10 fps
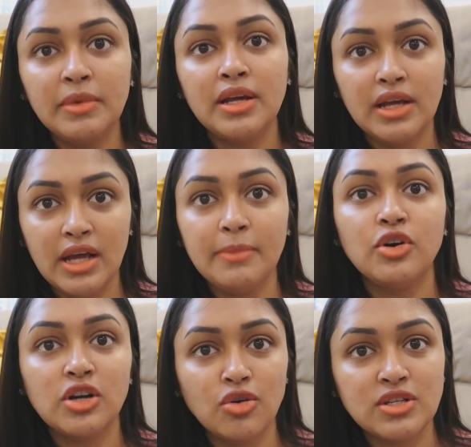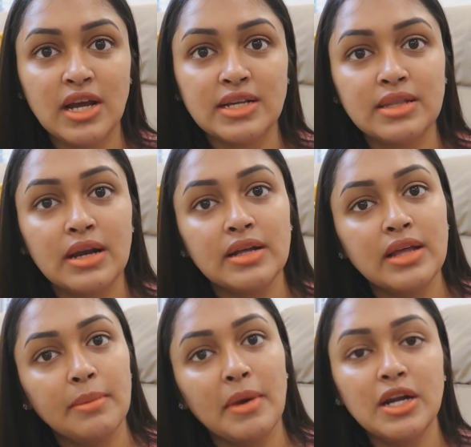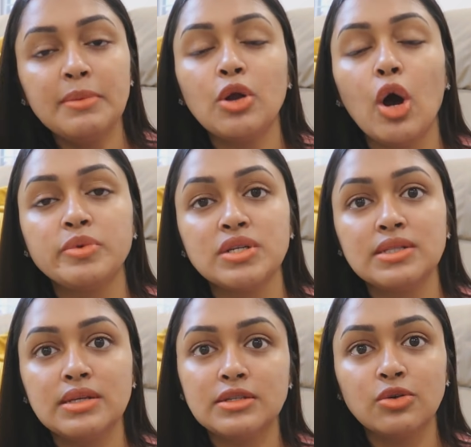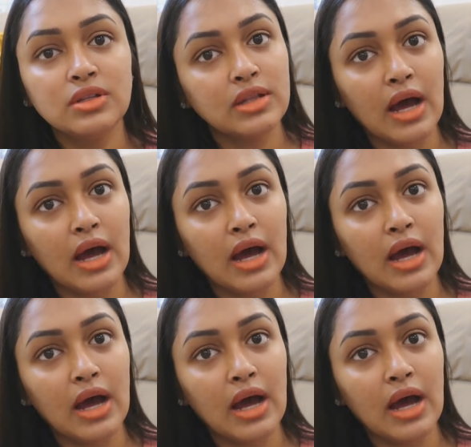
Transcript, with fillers: ఏమి ఏం వర్కౌట్స్ చేస్తున్నారనే దాన్ని బట్టి మీరు ఆప్షన్స్ తీసుకుని